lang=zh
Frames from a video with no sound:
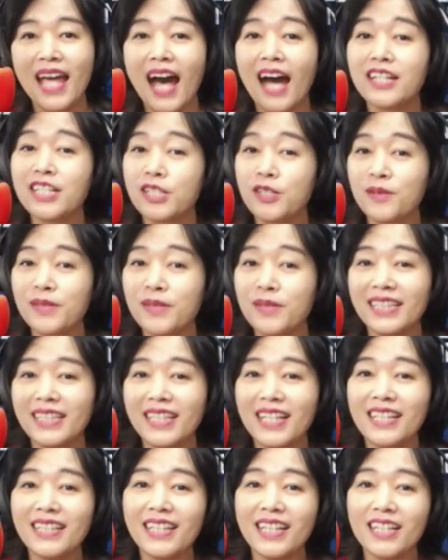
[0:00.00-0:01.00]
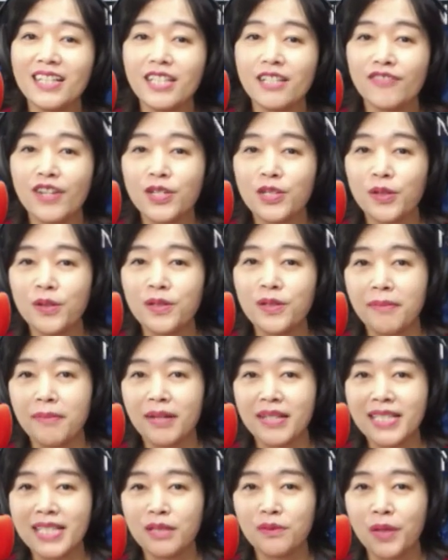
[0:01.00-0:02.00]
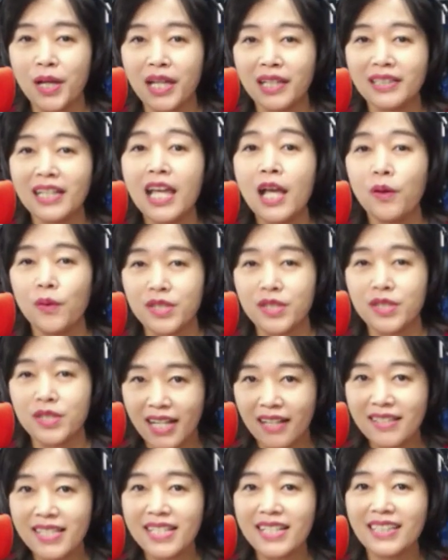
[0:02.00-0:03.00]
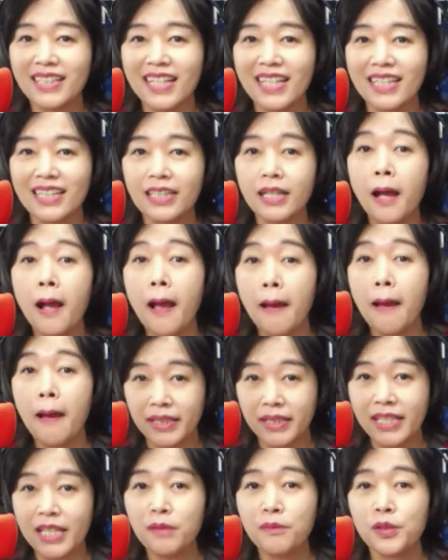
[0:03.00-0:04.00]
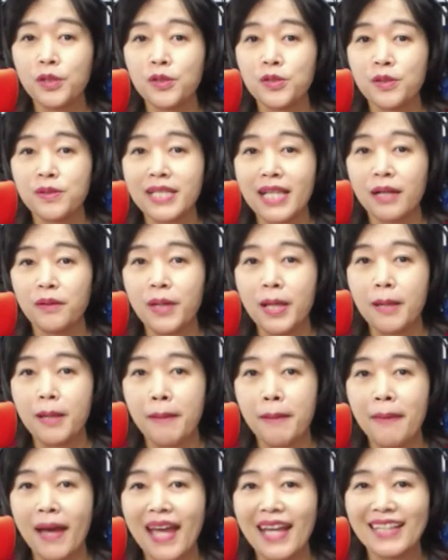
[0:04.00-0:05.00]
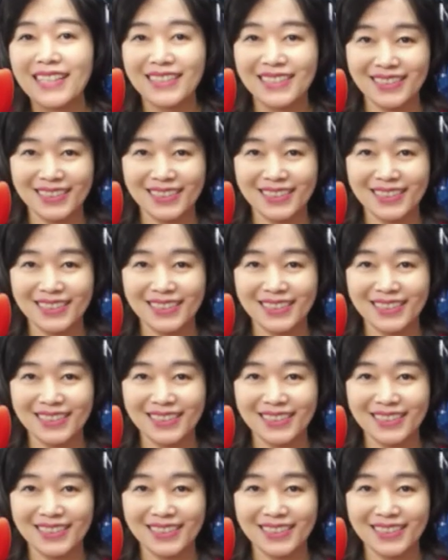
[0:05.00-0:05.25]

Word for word: 好，这就是今天的十分钟早报新闻，我是张庆玲，明天我们空中再会，拜拜。